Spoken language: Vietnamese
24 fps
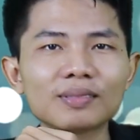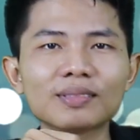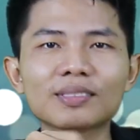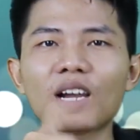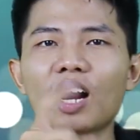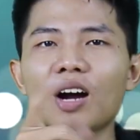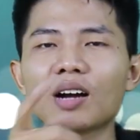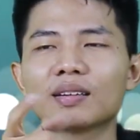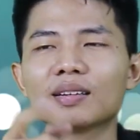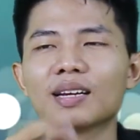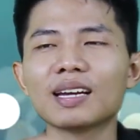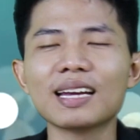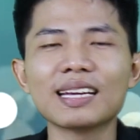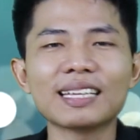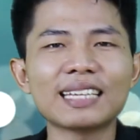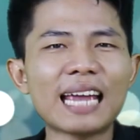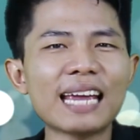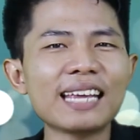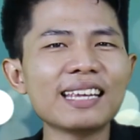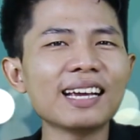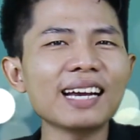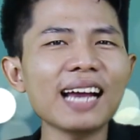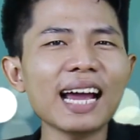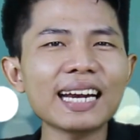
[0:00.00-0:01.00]
Rồi,
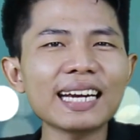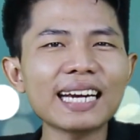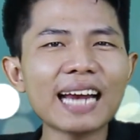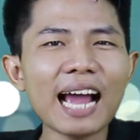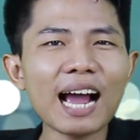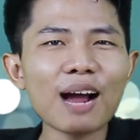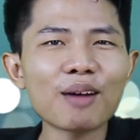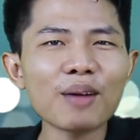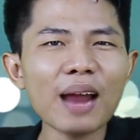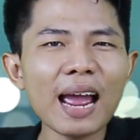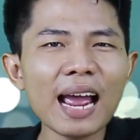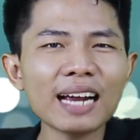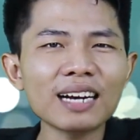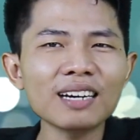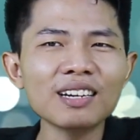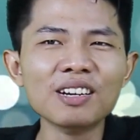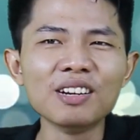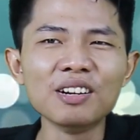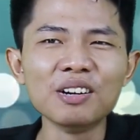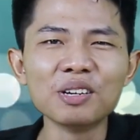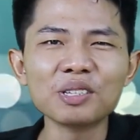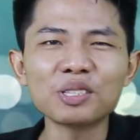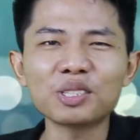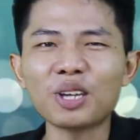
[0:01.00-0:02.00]
vậy những anh nào đang
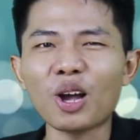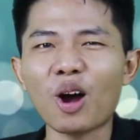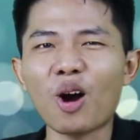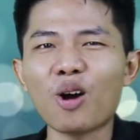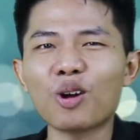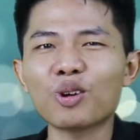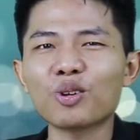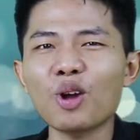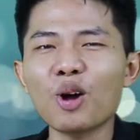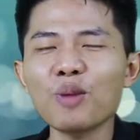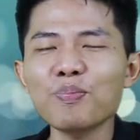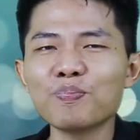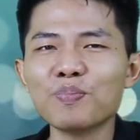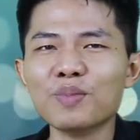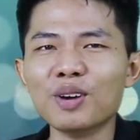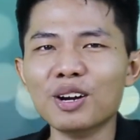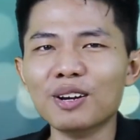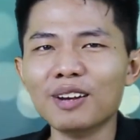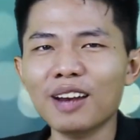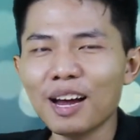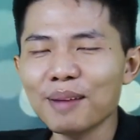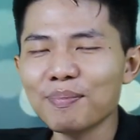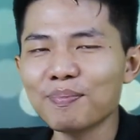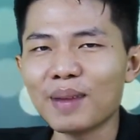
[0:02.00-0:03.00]
lựa chọn Note 10
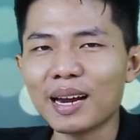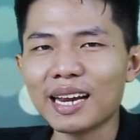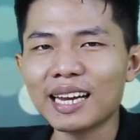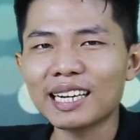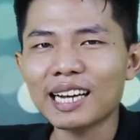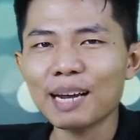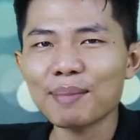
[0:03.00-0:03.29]
Plus Mỹ,